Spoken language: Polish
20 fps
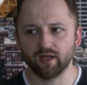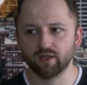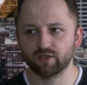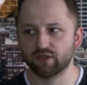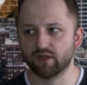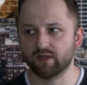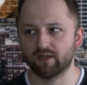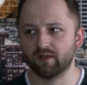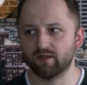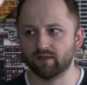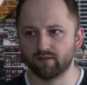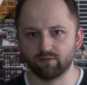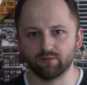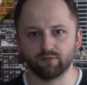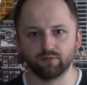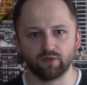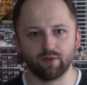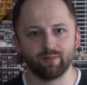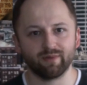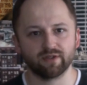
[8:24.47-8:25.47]
że
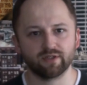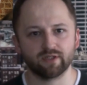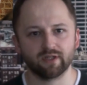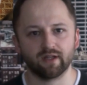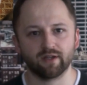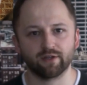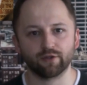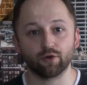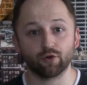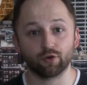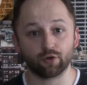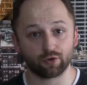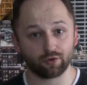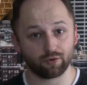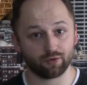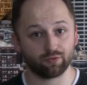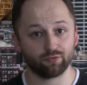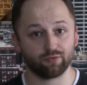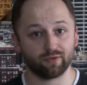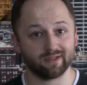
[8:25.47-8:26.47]
to będzie dla niego
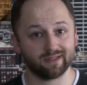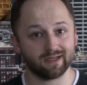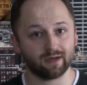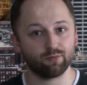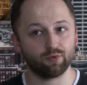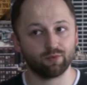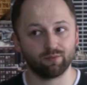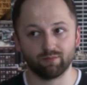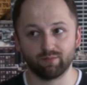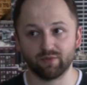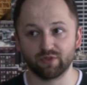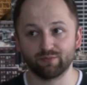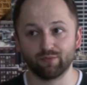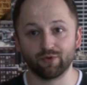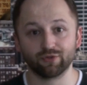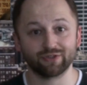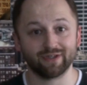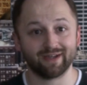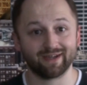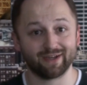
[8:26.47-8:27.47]
krok, który da mu być
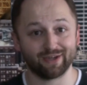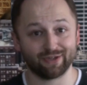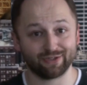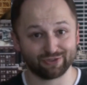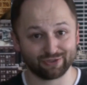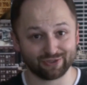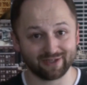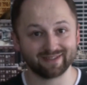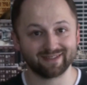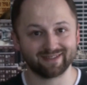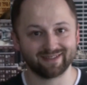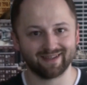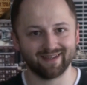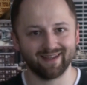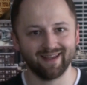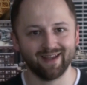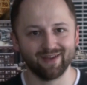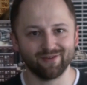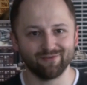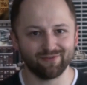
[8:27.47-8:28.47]
może jakieś szanse
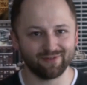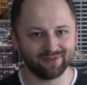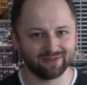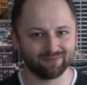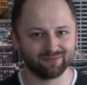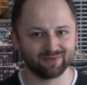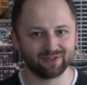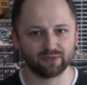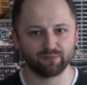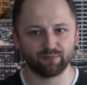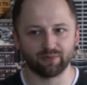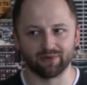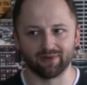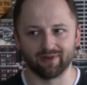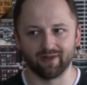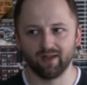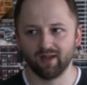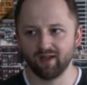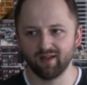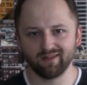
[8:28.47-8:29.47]
w innym zespole.